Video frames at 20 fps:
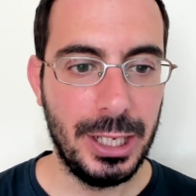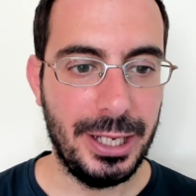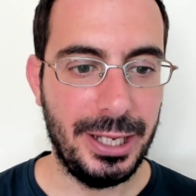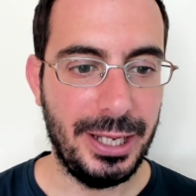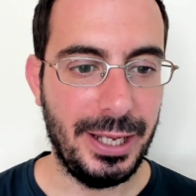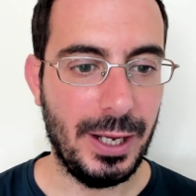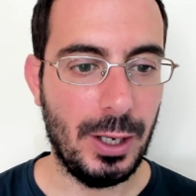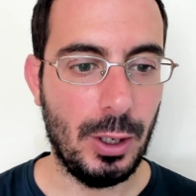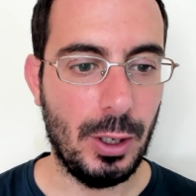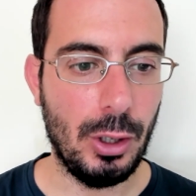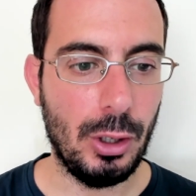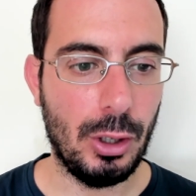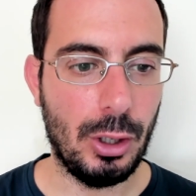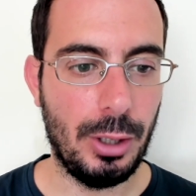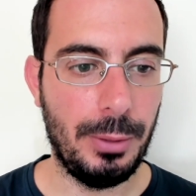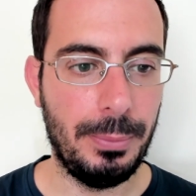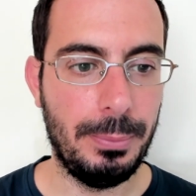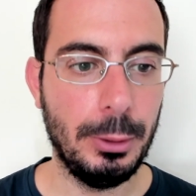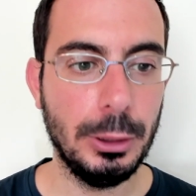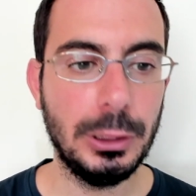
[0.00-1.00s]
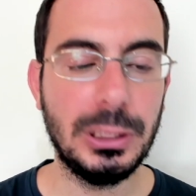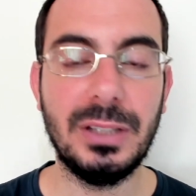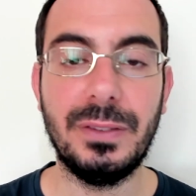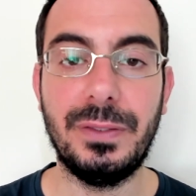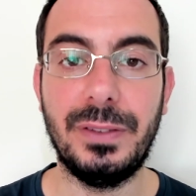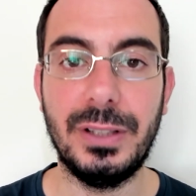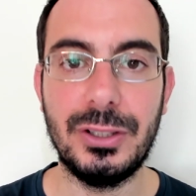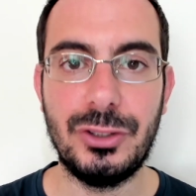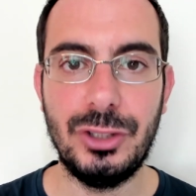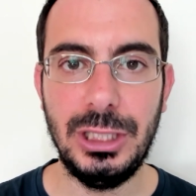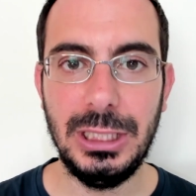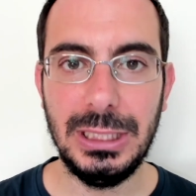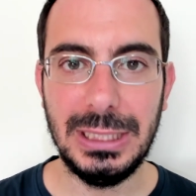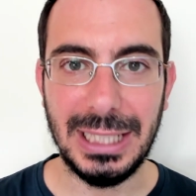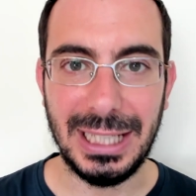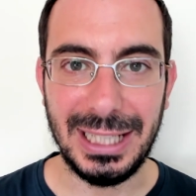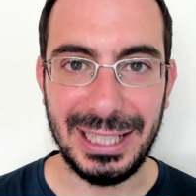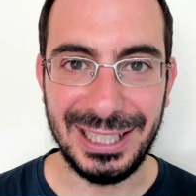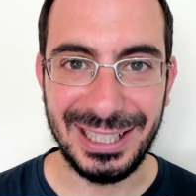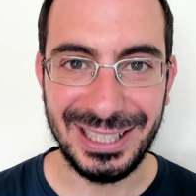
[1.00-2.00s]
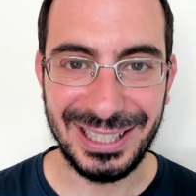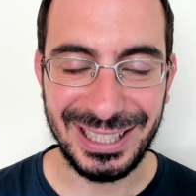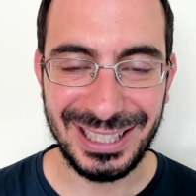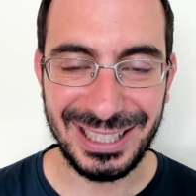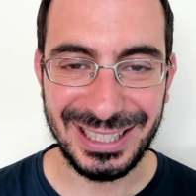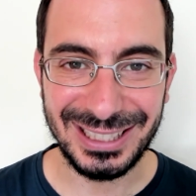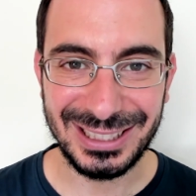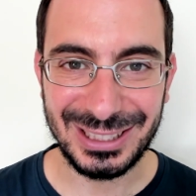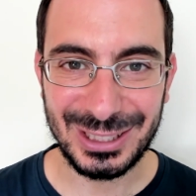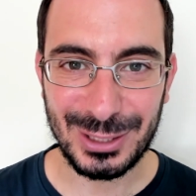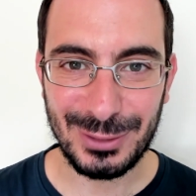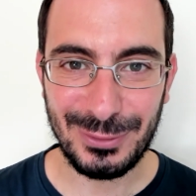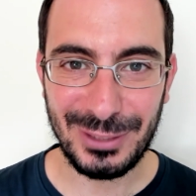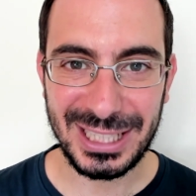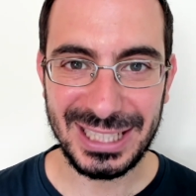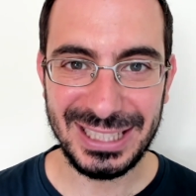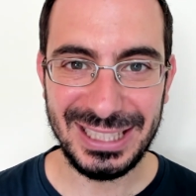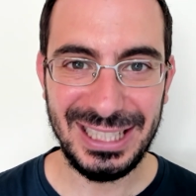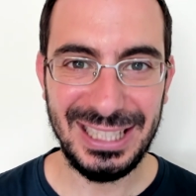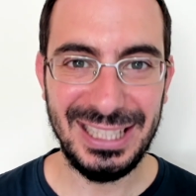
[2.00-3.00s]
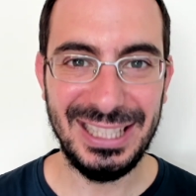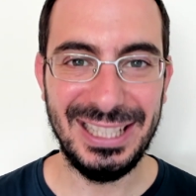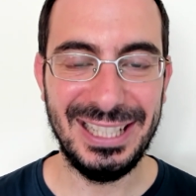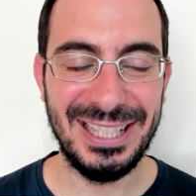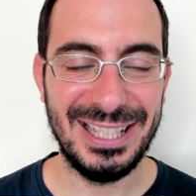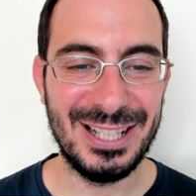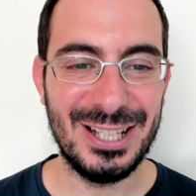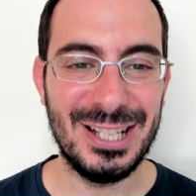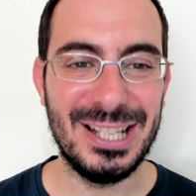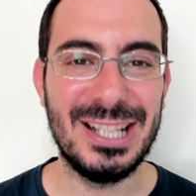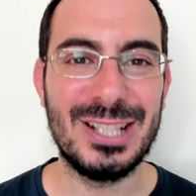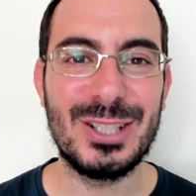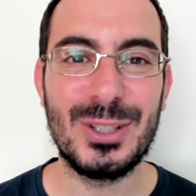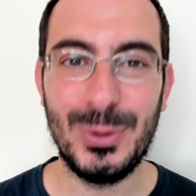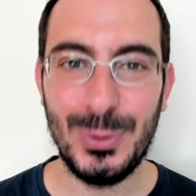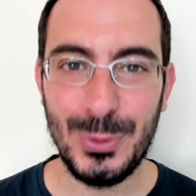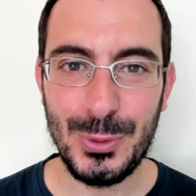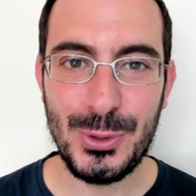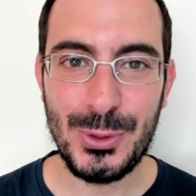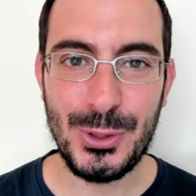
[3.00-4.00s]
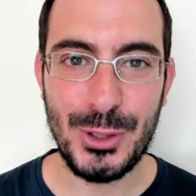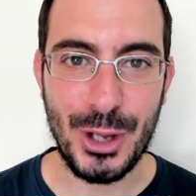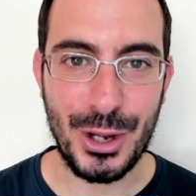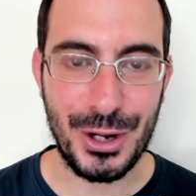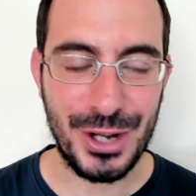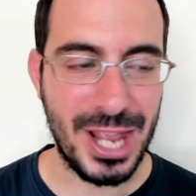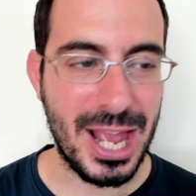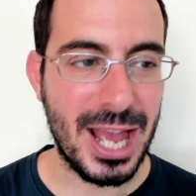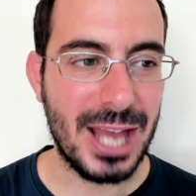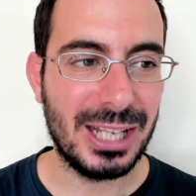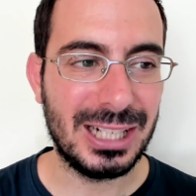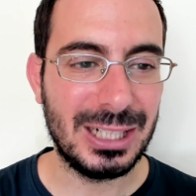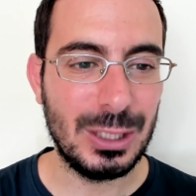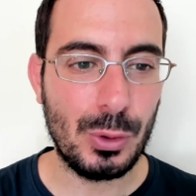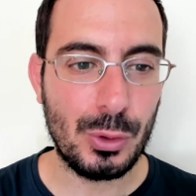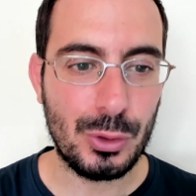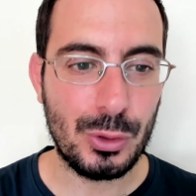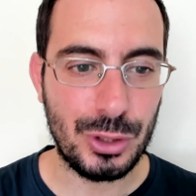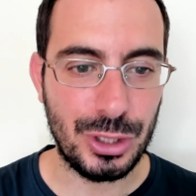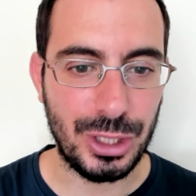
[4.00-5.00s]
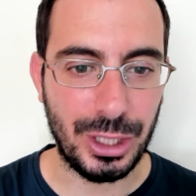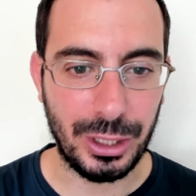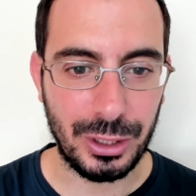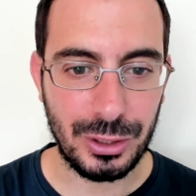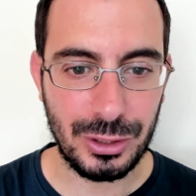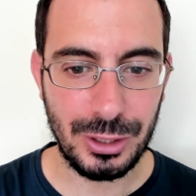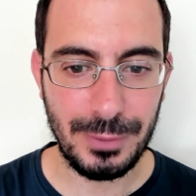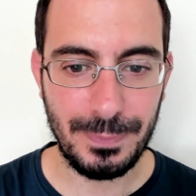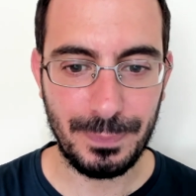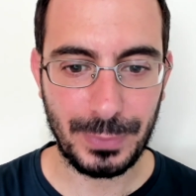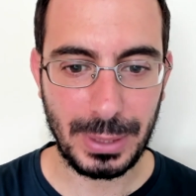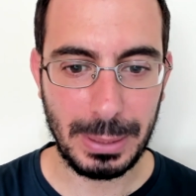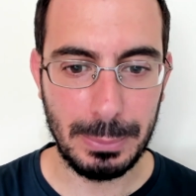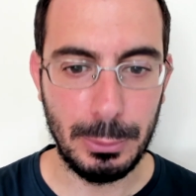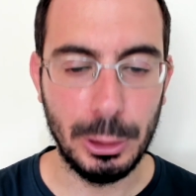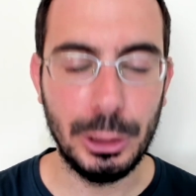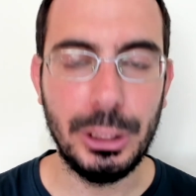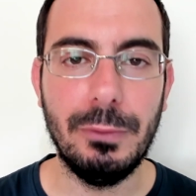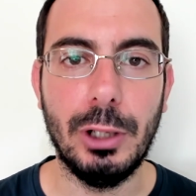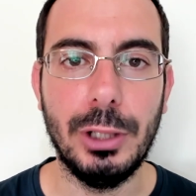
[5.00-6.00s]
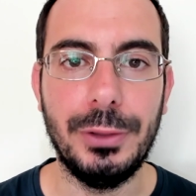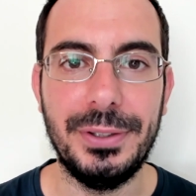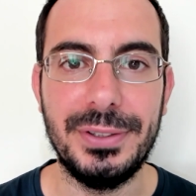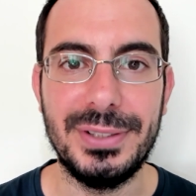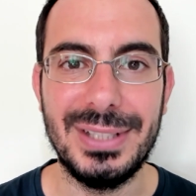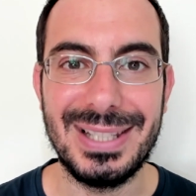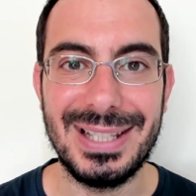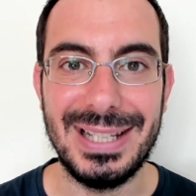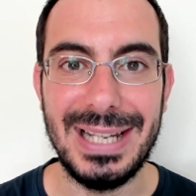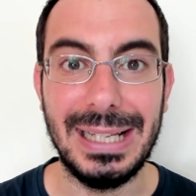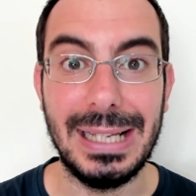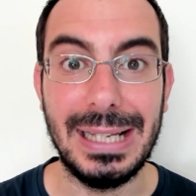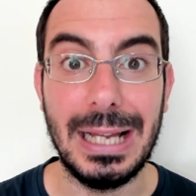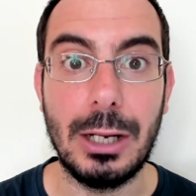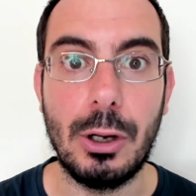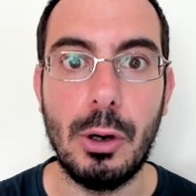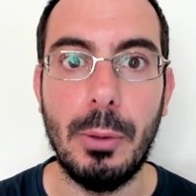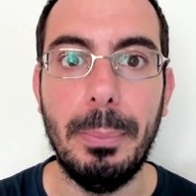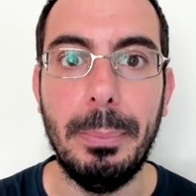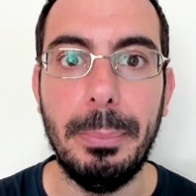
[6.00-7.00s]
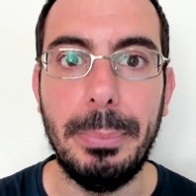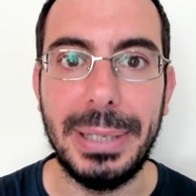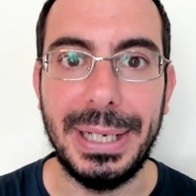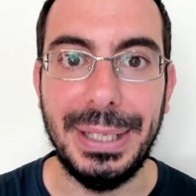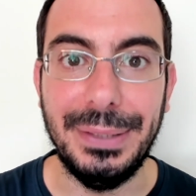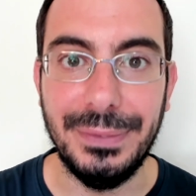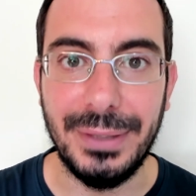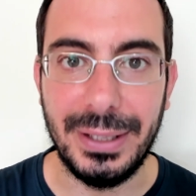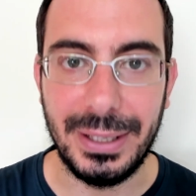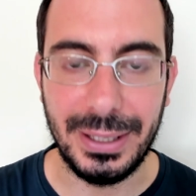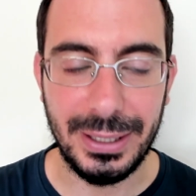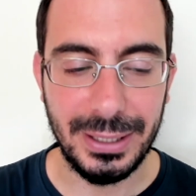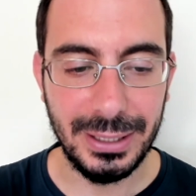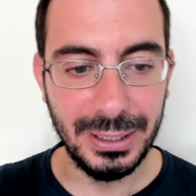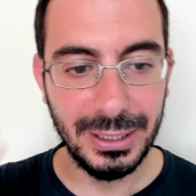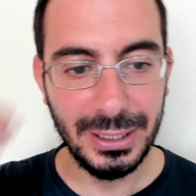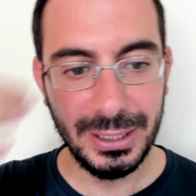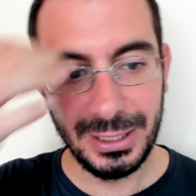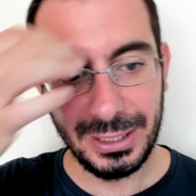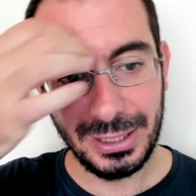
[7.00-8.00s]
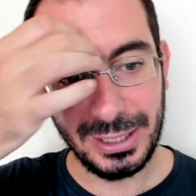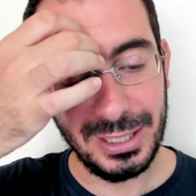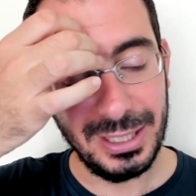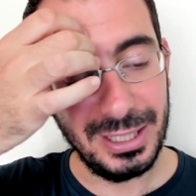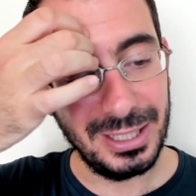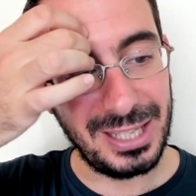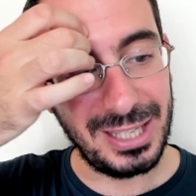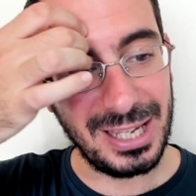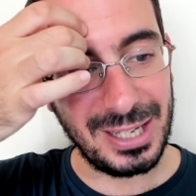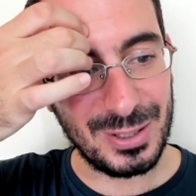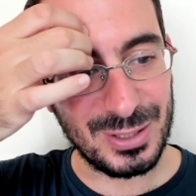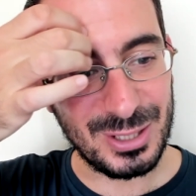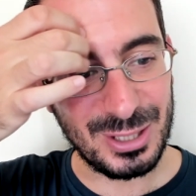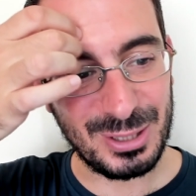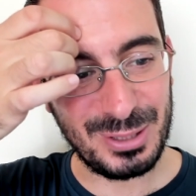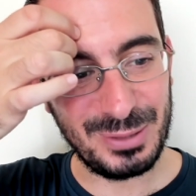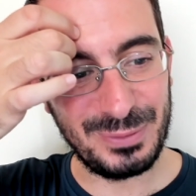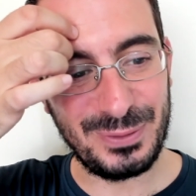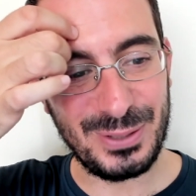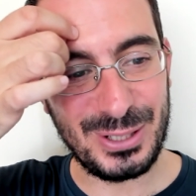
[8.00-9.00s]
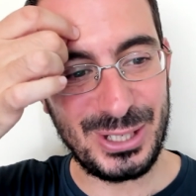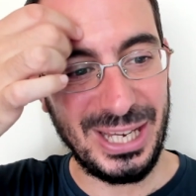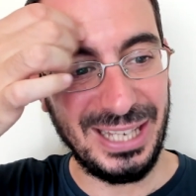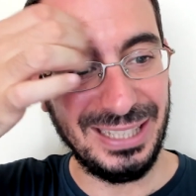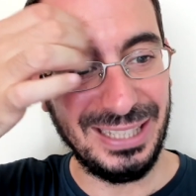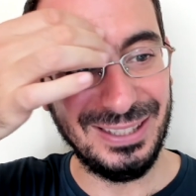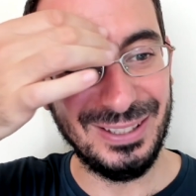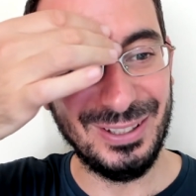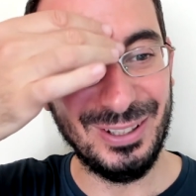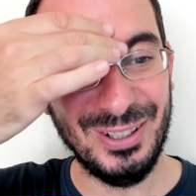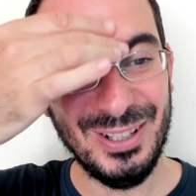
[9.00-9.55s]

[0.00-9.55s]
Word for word: eh, ho molta facilità a trovare delle eh, soluzioni e a riuscirci, molte volte senza neanche comprendere eh, che cosa sto facendo.